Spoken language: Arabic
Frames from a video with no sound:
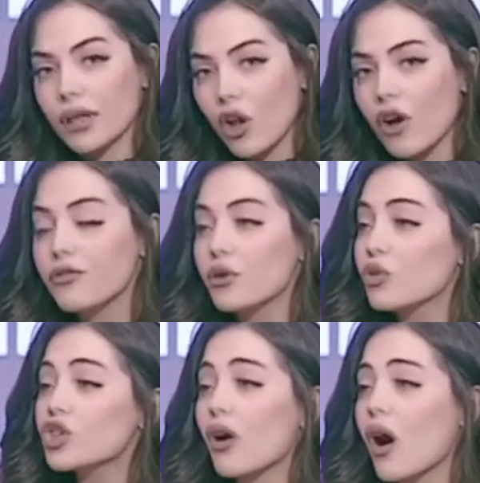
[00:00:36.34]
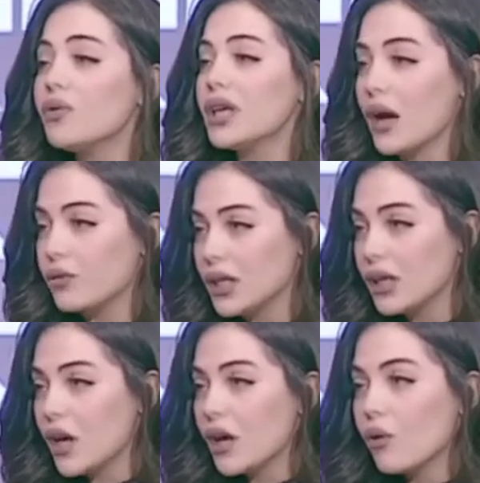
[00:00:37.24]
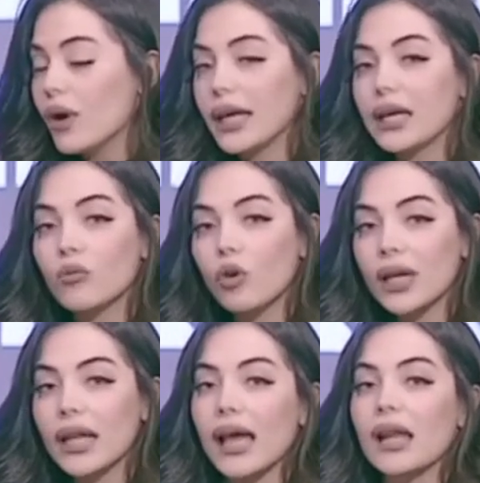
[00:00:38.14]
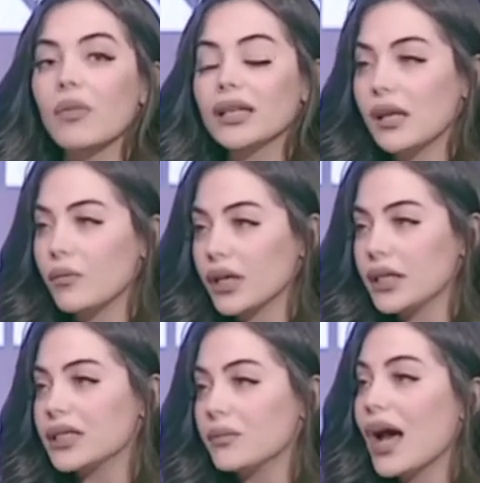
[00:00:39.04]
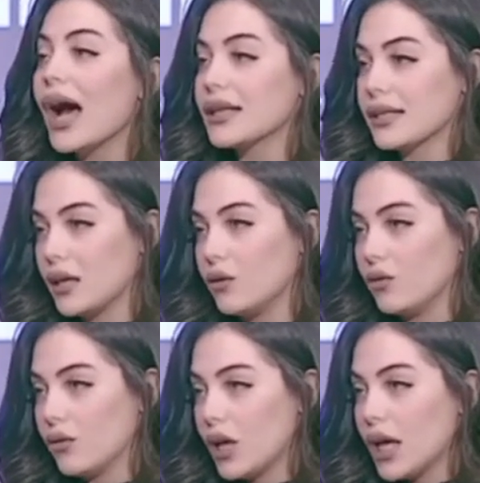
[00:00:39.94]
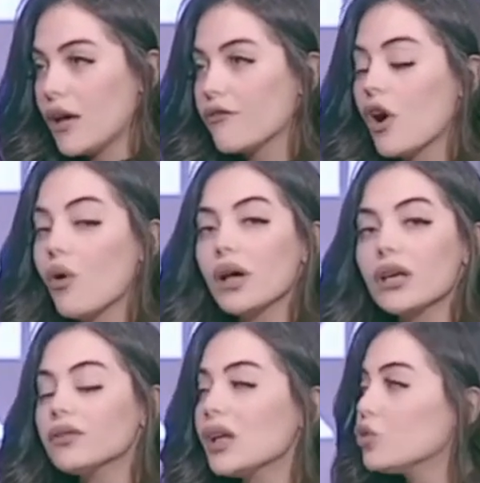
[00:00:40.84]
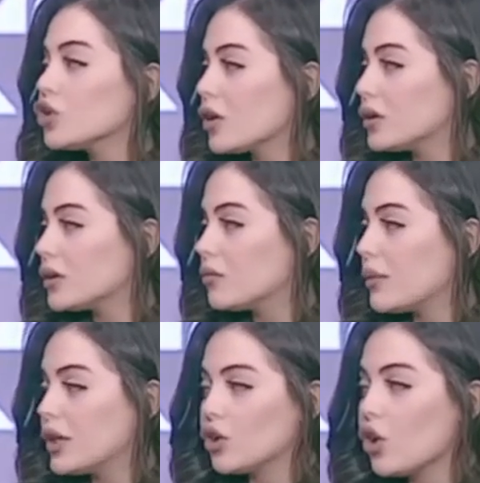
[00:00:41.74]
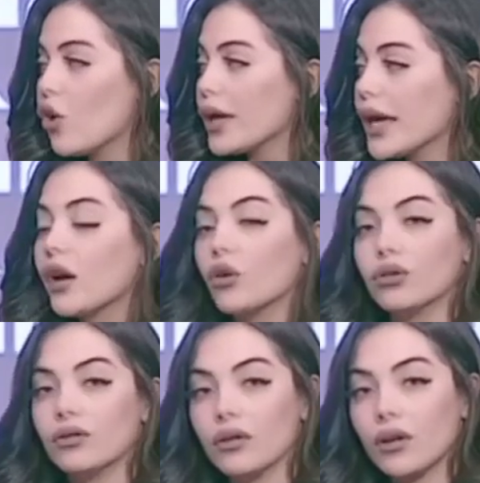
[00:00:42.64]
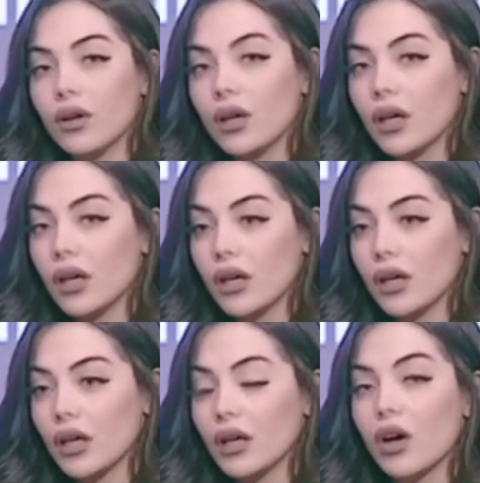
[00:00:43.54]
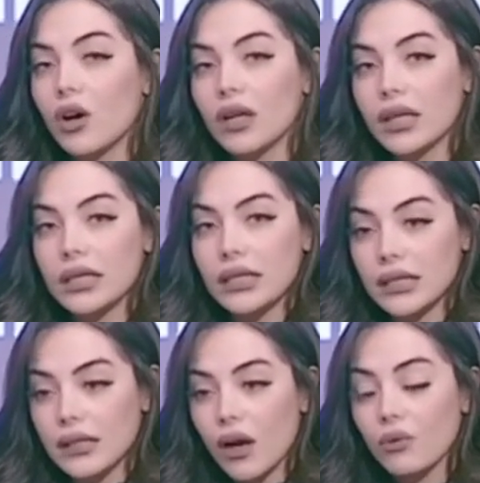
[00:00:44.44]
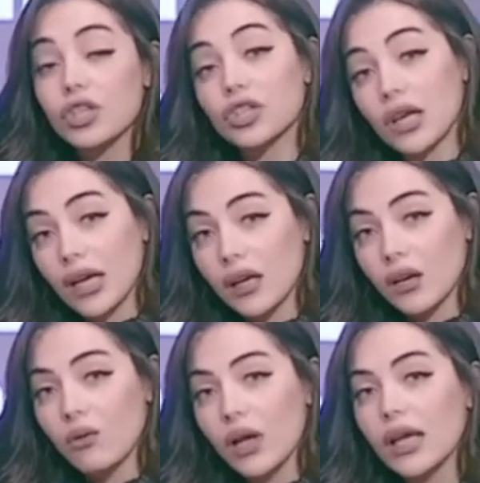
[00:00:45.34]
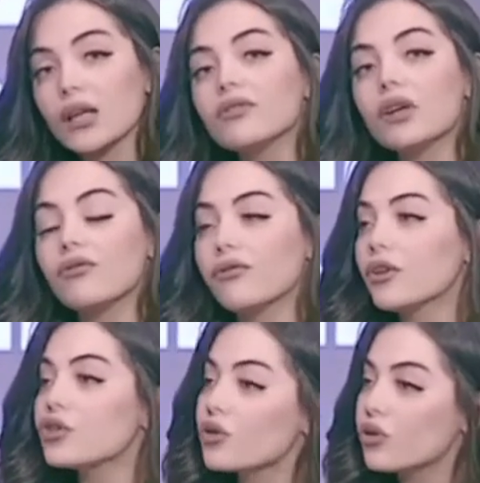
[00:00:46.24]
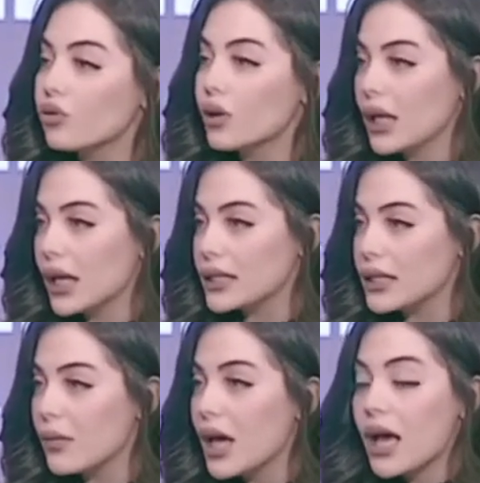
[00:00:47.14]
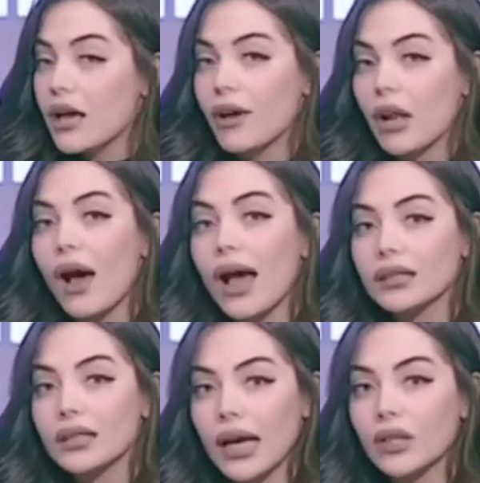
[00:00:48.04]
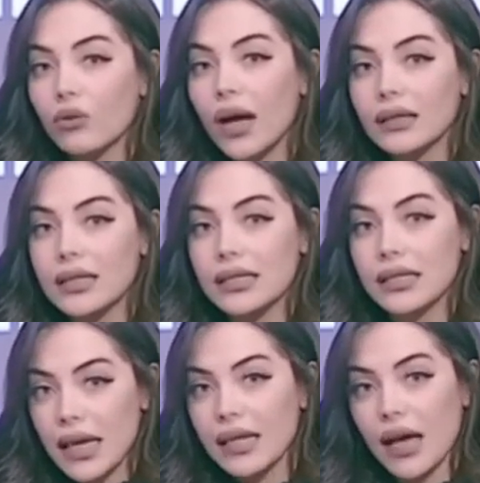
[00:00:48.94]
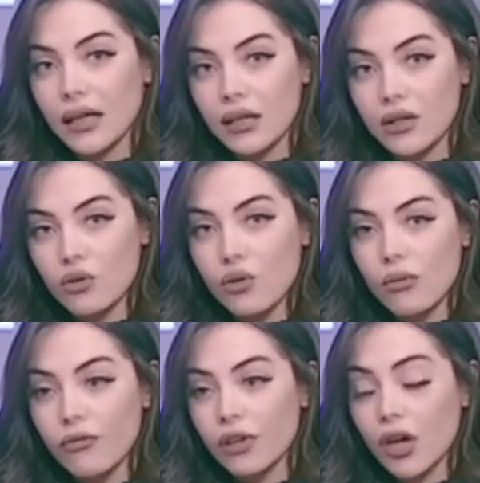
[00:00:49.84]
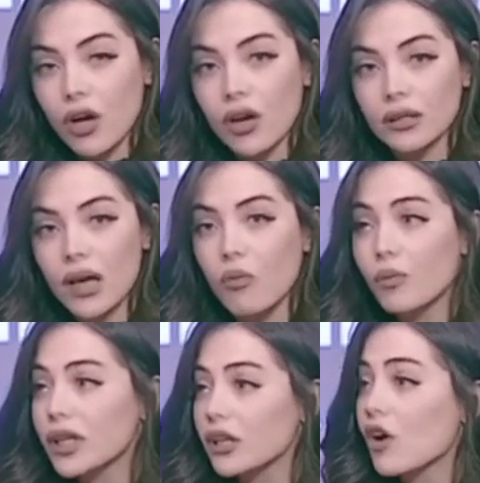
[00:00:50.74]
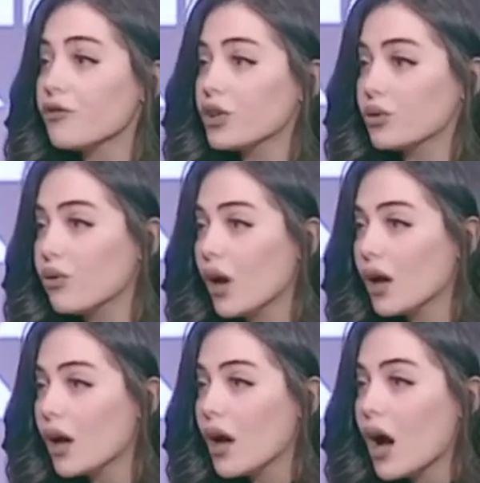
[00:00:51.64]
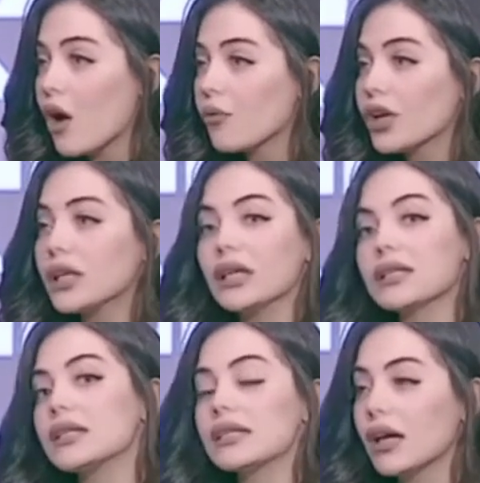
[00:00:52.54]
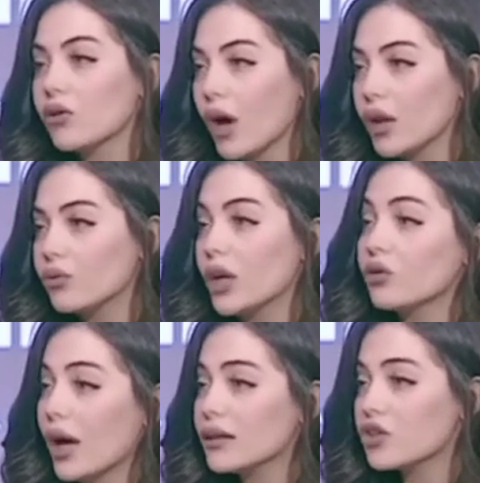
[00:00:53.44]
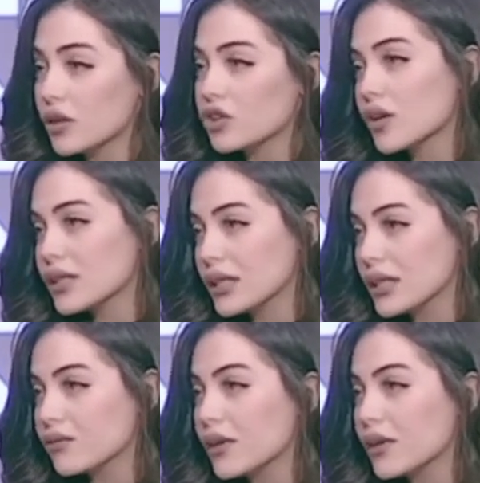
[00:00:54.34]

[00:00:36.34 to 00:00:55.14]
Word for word: الاوفر مش قوي قوي ولكن ممكن على المدى البعيد يبقى احسن له مم. فهو يفضل متردد ما بين ان هو ياخد آه، القرار الجديد ده ويشتغل ولا يفضل في شغله القديم فلو قعد خد وقت زياده عن اللزوم في القرار ده ممكن القفر يروح بالزبط. او ممكن يستغنوا عنه وياخدوا حد شخص جديد